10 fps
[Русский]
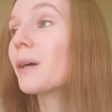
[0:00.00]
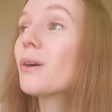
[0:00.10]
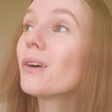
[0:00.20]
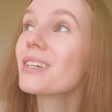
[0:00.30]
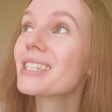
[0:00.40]

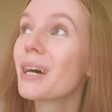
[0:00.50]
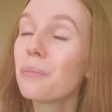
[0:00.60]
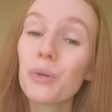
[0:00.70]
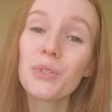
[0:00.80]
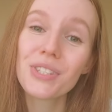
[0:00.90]
но
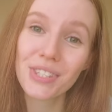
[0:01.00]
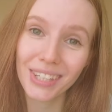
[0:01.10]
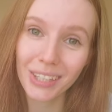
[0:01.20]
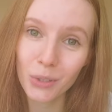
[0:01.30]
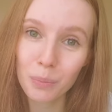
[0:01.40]
саму
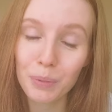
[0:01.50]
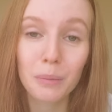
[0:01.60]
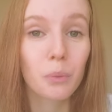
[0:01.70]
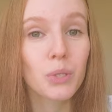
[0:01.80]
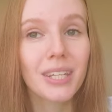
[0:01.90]
Тину
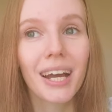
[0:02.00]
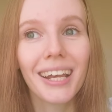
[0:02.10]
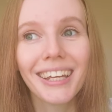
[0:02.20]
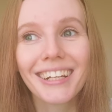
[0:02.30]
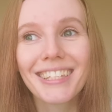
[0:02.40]

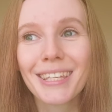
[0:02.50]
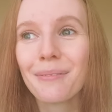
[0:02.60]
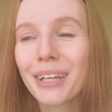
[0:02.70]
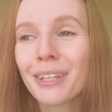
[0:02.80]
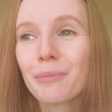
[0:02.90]
подпускали к
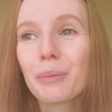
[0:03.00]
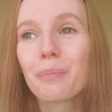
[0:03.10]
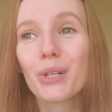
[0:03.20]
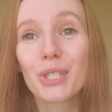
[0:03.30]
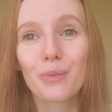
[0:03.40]
семейному
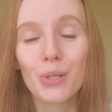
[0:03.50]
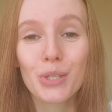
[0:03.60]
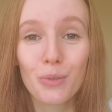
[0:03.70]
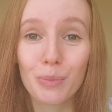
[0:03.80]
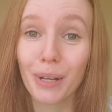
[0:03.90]

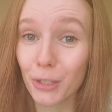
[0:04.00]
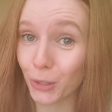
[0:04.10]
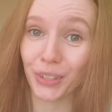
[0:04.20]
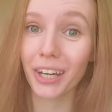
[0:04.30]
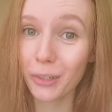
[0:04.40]
производству с
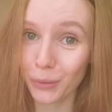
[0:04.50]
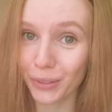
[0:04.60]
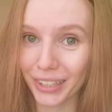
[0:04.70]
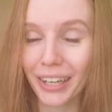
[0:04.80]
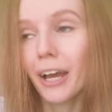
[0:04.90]
большой
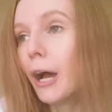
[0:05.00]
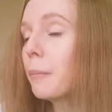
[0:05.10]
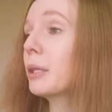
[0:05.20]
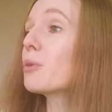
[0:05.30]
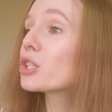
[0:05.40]
неохотой,
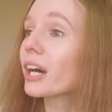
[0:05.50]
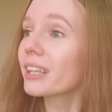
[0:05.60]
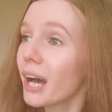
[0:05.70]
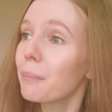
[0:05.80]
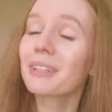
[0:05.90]
потому что
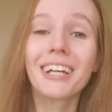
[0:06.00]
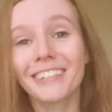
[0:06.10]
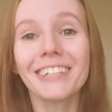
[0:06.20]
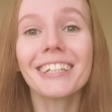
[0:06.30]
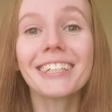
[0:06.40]
она
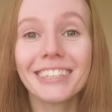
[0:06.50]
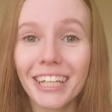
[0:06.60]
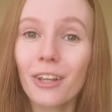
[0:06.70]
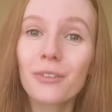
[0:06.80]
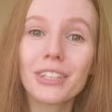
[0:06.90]
подходила к
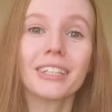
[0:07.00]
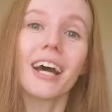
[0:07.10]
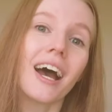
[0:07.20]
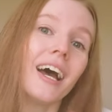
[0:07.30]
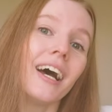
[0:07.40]
делу
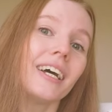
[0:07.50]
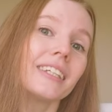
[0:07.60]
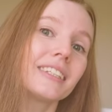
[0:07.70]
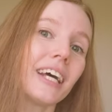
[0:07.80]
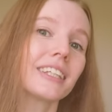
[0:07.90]
всегда
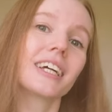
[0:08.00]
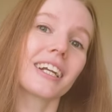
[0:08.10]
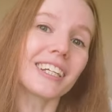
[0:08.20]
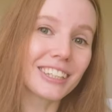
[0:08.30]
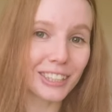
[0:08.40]
с
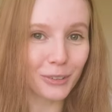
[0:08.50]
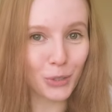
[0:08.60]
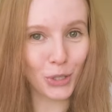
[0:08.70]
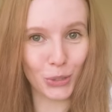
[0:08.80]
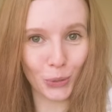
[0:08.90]
открытой
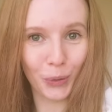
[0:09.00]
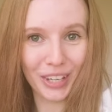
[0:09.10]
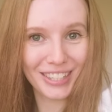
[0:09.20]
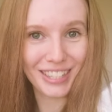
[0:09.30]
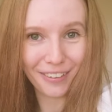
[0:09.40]

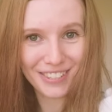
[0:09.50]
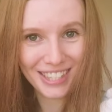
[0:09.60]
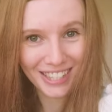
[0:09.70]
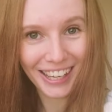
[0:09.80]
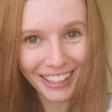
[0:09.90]
душой, со
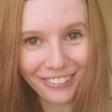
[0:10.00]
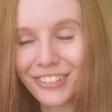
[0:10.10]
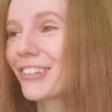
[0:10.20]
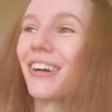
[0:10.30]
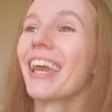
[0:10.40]
всей
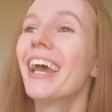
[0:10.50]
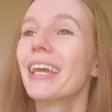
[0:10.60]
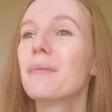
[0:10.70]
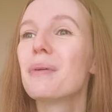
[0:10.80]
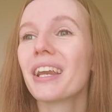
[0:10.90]
душой,
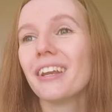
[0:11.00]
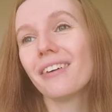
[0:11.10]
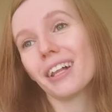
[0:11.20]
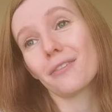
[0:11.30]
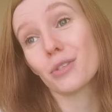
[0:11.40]
и
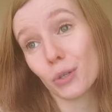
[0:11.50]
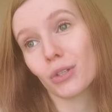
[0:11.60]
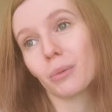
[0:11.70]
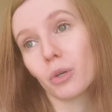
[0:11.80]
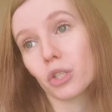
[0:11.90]
переливала все,
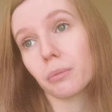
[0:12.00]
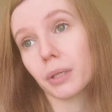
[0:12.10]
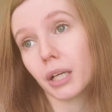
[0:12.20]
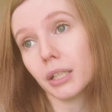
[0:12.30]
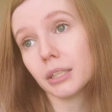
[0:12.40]
что можно
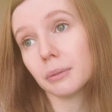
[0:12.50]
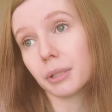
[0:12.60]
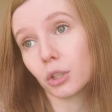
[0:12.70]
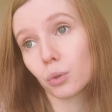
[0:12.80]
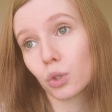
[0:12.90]
перелить, и
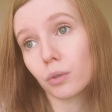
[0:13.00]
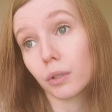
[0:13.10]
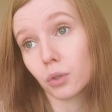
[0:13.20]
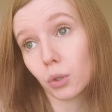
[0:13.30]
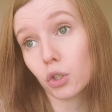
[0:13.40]

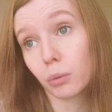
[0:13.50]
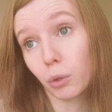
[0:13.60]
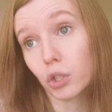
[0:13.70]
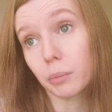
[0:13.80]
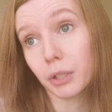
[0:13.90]
пересушила все, что
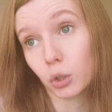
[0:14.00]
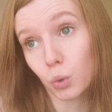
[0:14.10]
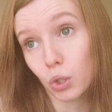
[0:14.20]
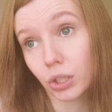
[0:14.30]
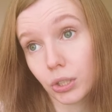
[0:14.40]
можно
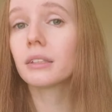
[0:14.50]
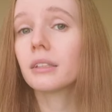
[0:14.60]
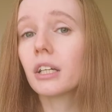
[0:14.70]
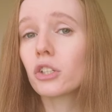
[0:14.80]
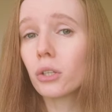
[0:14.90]
пересушить.
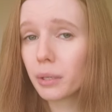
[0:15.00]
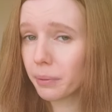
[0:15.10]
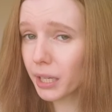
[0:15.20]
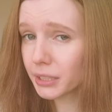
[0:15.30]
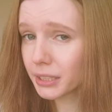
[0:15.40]
Так что на
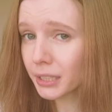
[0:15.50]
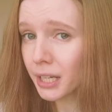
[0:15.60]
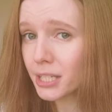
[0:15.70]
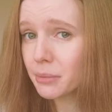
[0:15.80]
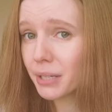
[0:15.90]
практике,
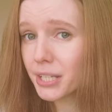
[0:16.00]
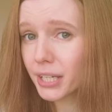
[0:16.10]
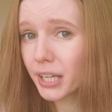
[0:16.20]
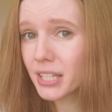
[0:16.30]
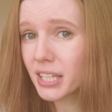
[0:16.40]
как
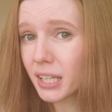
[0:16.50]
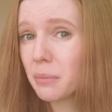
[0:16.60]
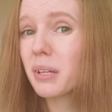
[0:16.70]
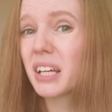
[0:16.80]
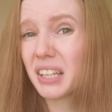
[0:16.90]
земледелец,
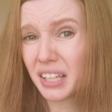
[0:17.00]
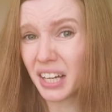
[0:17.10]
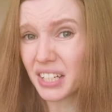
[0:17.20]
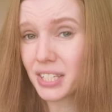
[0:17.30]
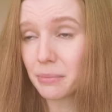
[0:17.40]
она была
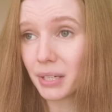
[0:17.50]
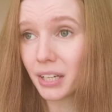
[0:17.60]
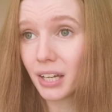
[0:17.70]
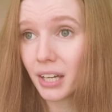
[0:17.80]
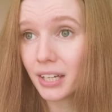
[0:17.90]
так
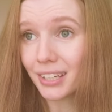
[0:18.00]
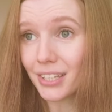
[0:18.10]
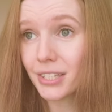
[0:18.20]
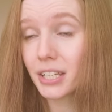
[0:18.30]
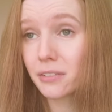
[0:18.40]
себе,
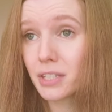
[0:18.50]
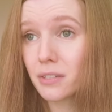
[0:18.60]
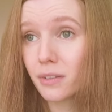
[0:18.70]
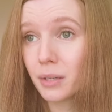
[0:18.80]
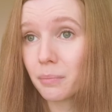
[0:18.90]
и,
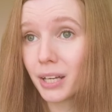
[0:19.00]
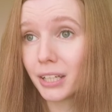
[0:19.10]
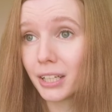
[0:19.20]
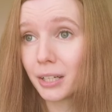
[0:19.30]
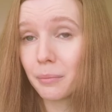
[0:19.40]
соответственно,
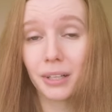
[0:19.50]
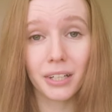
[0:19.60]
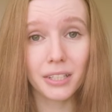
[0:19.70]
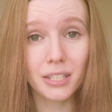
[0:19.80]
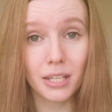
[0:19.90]
Балийкой
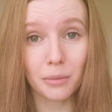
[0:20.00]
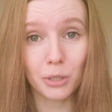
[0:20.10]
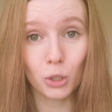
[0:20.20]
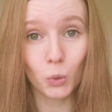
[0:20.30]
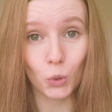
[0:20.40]
была не
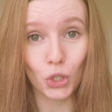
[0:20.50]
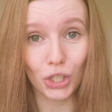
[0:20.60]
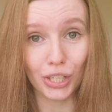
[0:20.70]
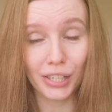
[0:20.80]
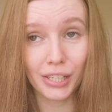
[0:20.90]
самой
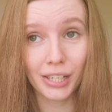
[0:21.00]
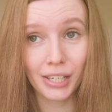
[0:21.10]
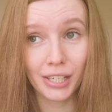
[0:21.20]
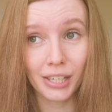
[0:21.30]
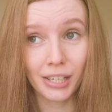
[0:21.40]
лучшей.
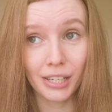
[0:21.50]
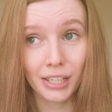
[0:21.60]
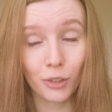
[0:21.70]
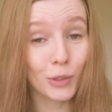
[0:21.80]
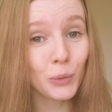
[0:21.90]
И вот